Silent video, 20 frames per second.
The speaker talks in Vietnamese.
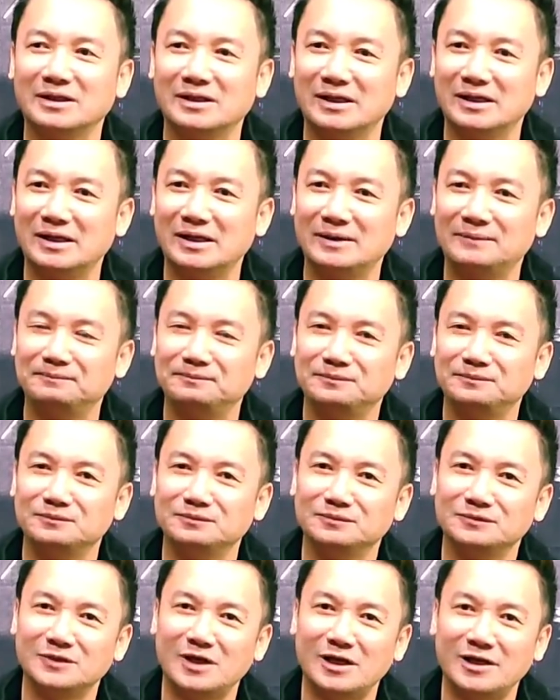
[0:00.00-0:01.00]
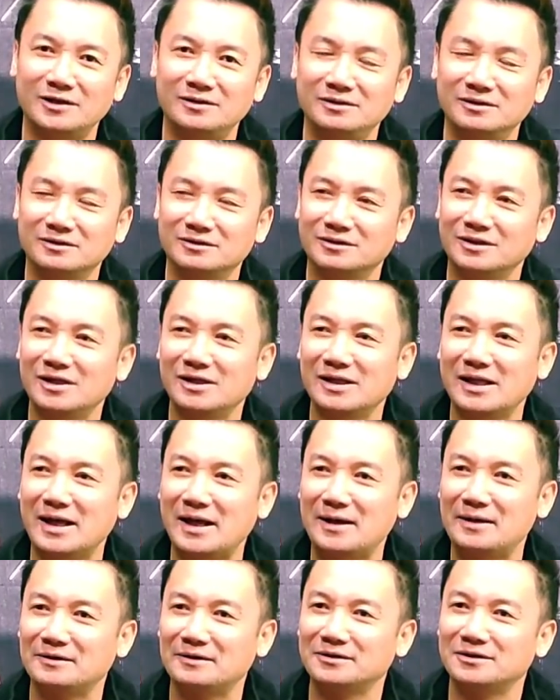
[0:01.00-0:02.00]
à, tức
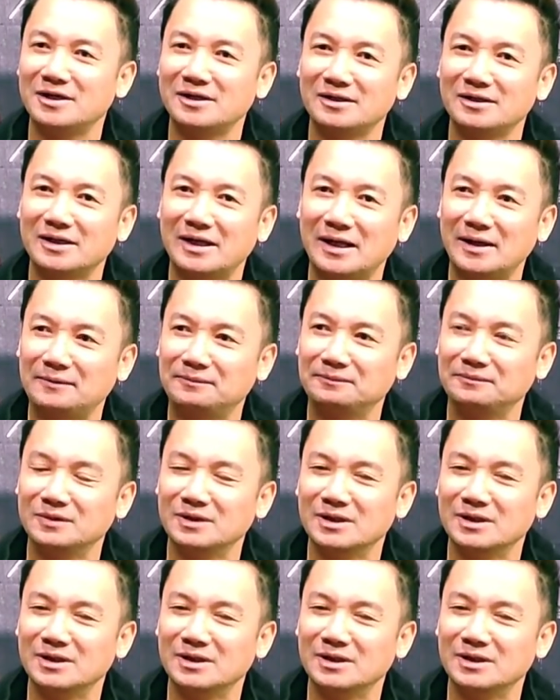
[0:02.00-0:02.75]
là rất là